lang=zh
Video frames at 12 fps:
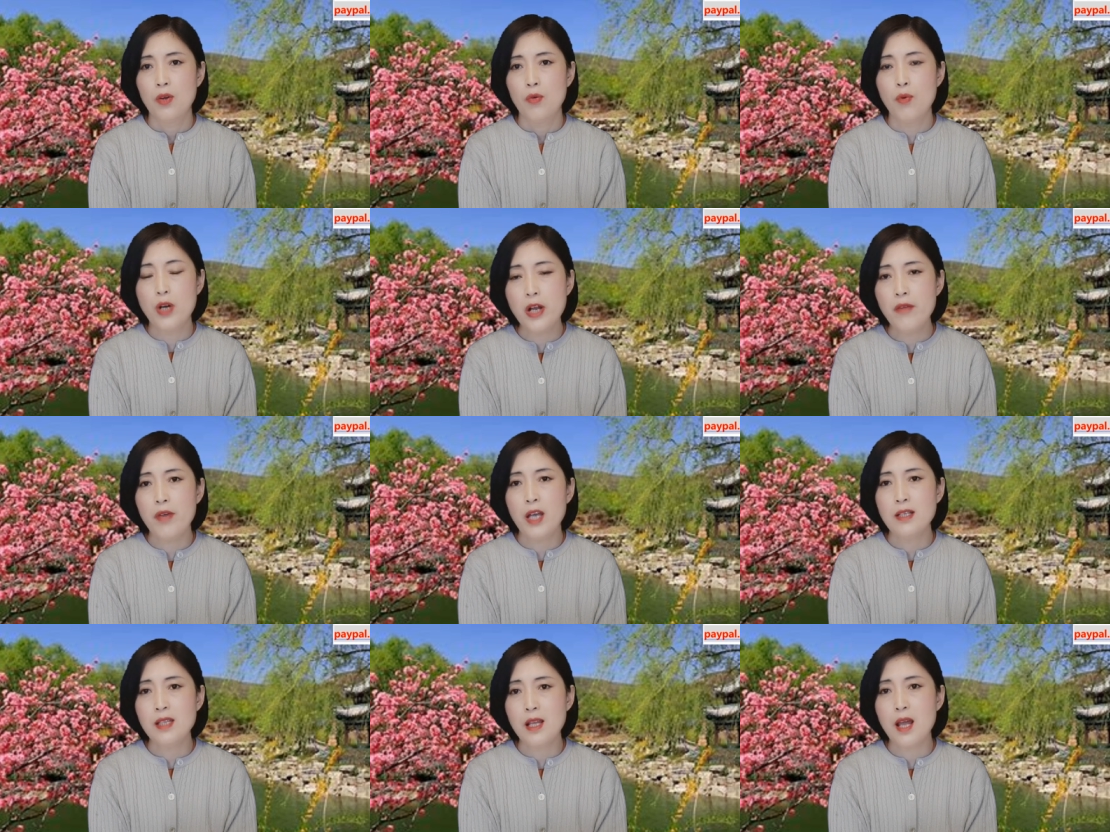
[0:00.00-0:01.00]
我认
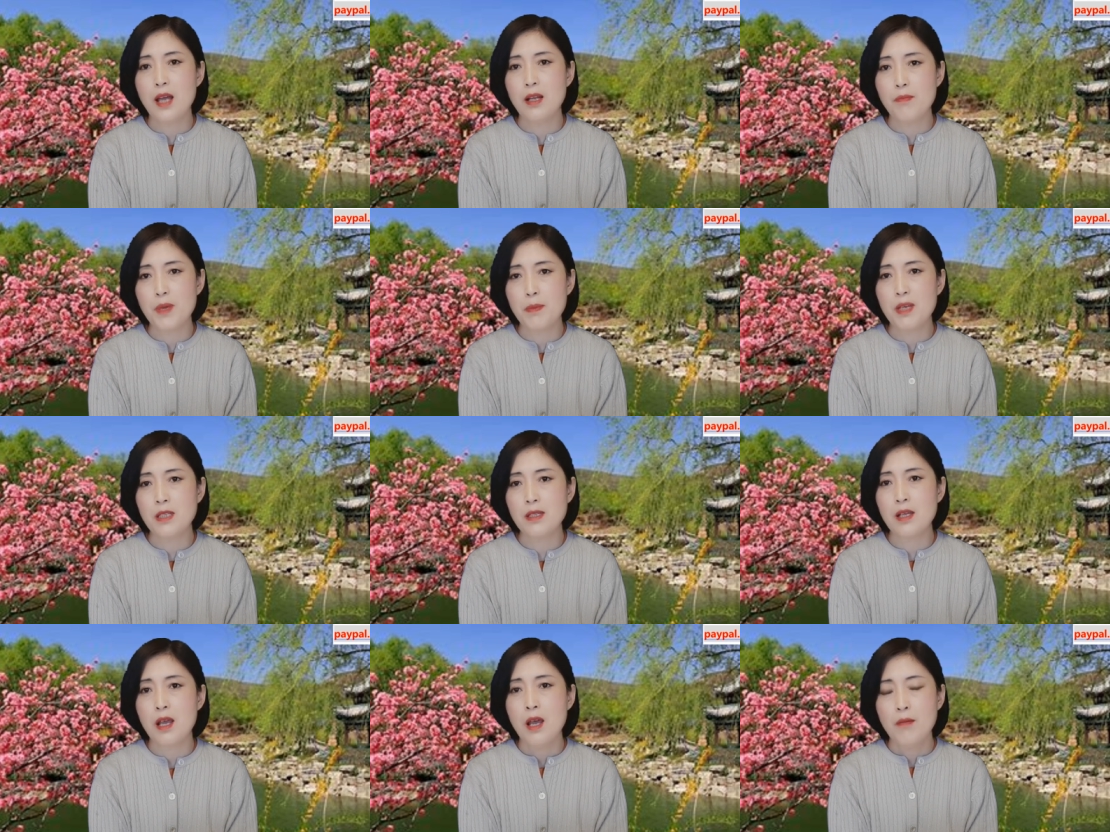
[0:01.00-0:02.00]
为现在的
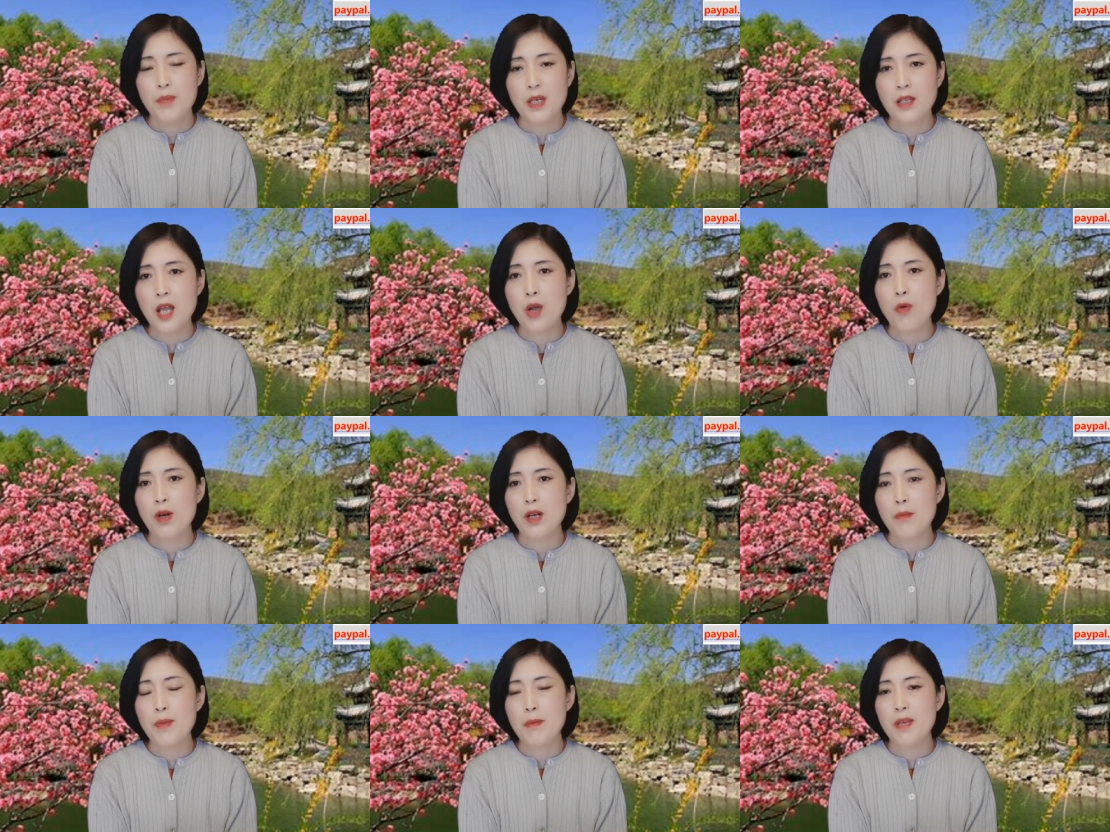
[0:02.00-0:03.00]
BBC 比那会儿
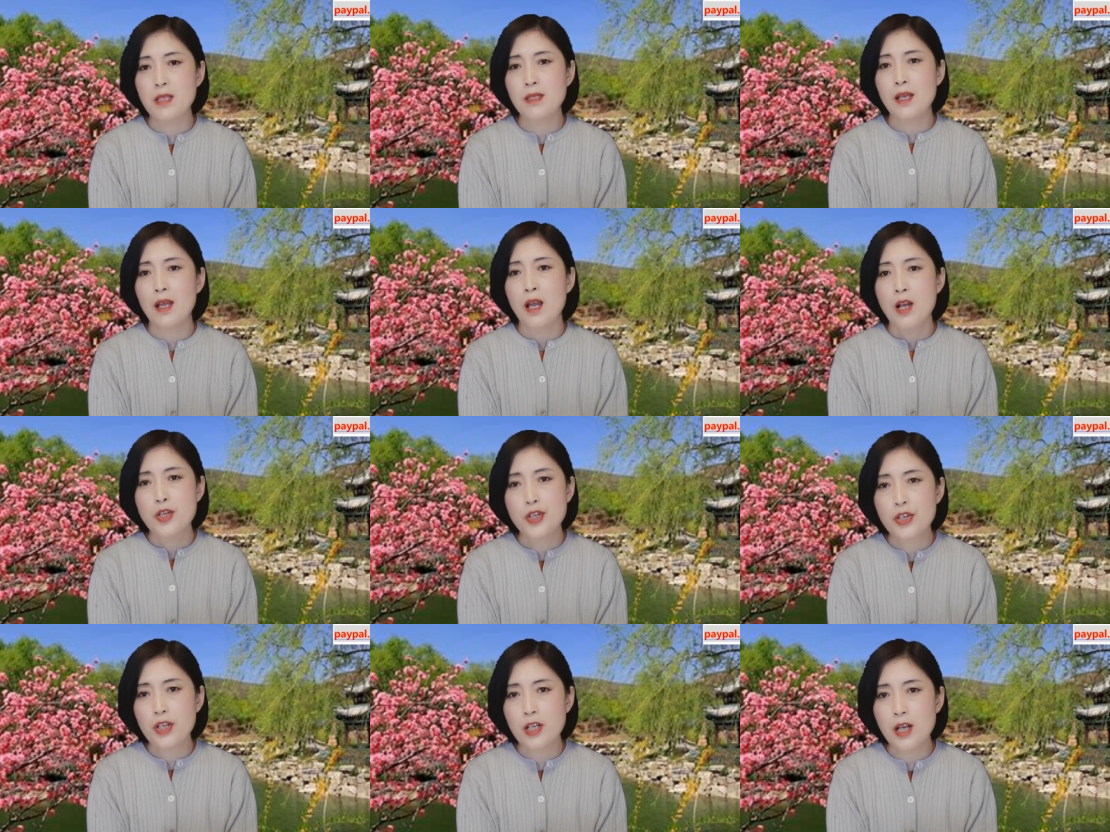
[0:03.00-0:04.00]
的 BBC
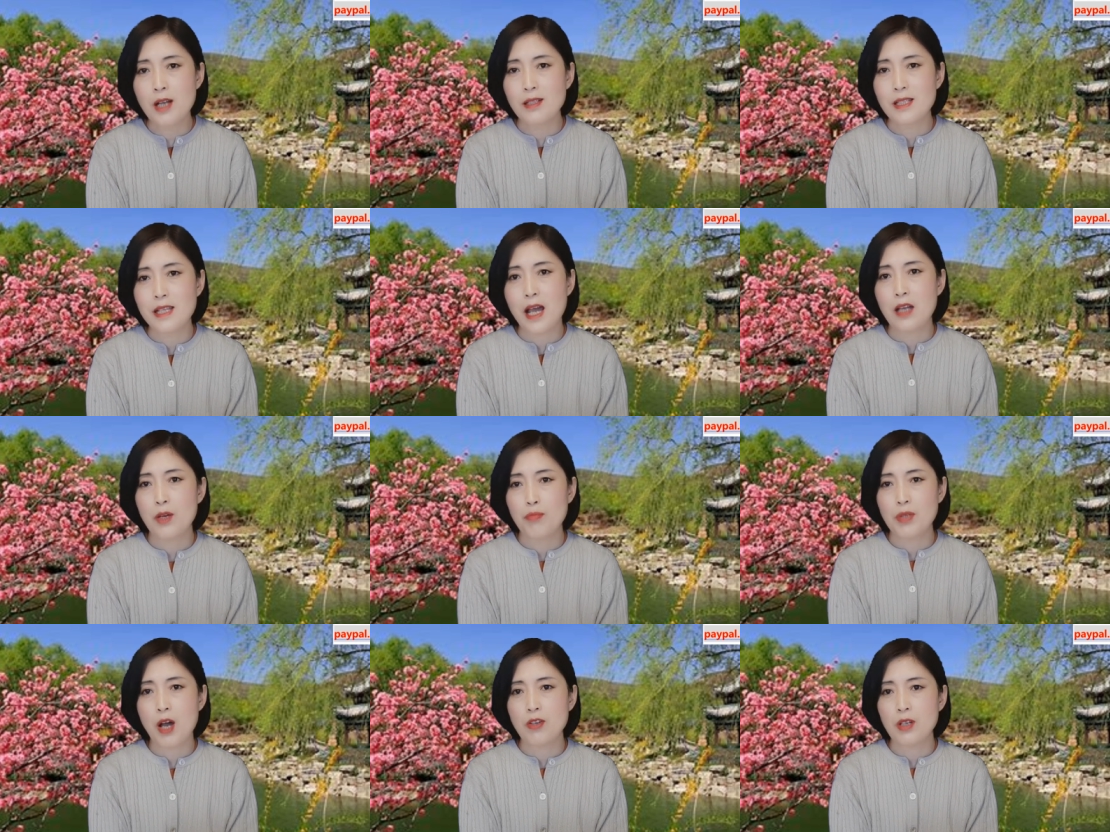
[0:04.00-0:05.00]
是更加的
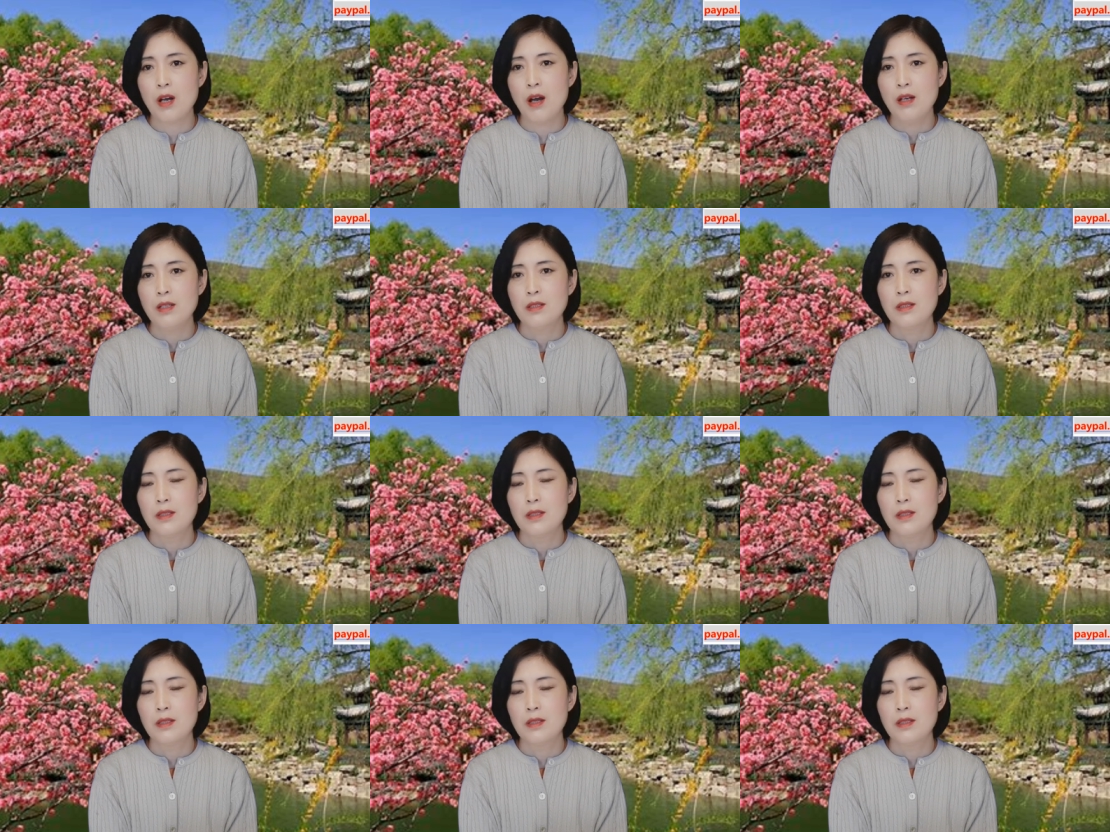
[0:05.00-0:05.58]
不道德。